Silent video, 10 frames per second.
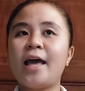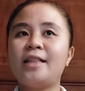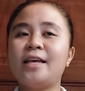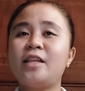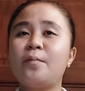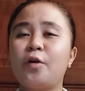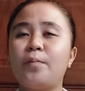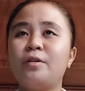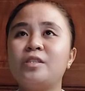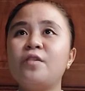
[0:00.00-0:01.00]
And then the
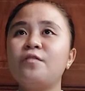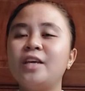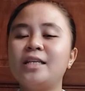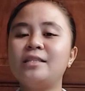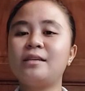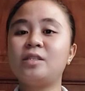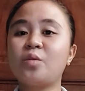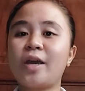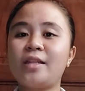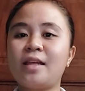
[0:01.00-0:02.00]
purpose of this is
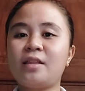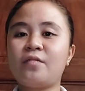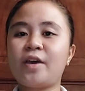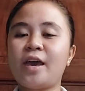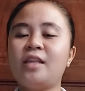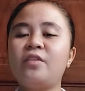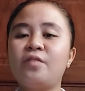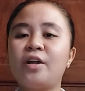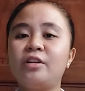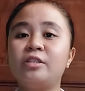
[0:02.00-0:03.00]
to identify any
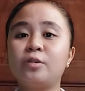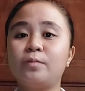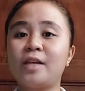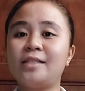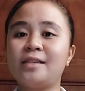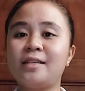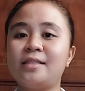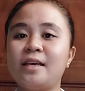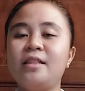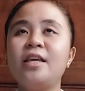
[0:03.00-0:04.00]
various
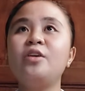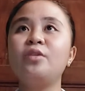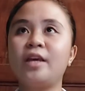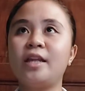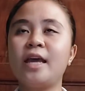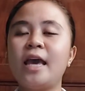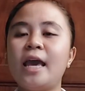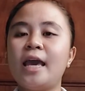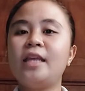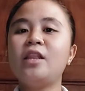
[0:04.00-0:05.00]
substances in the urine
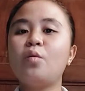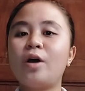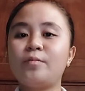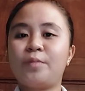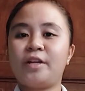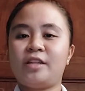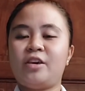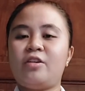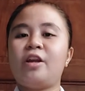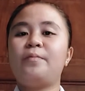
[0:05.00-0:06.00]
in a one
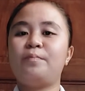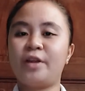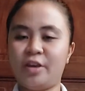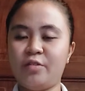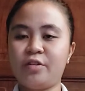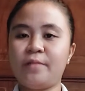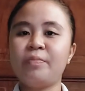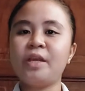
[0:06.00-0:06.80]
particular period.